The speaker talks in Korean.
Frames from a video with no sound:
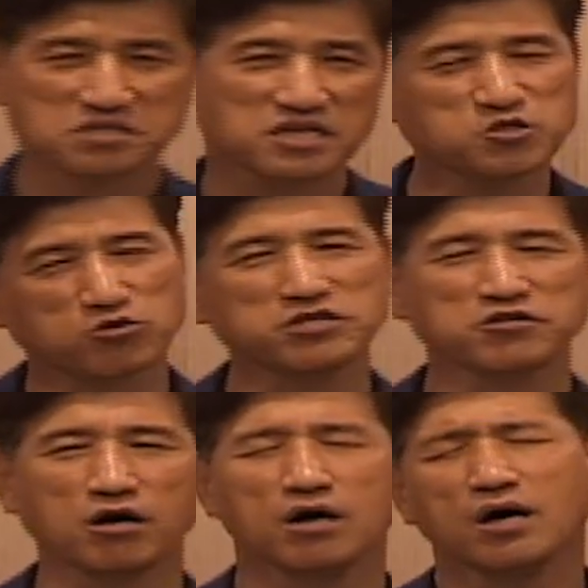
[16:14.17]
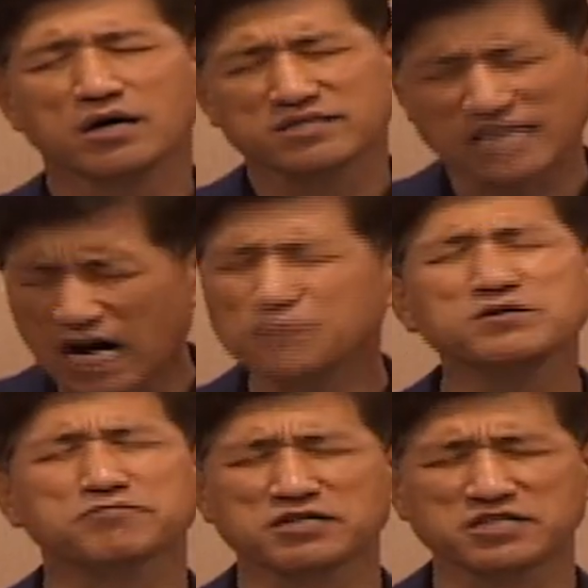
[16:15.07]
그래서 우리는요,
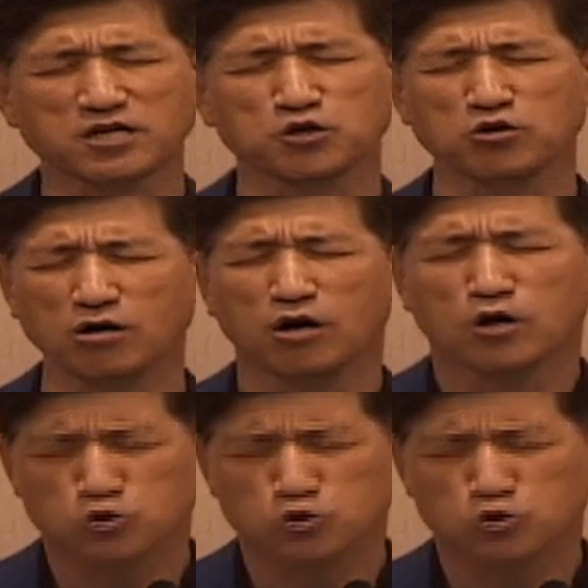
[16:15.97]
답이 없을 때는요,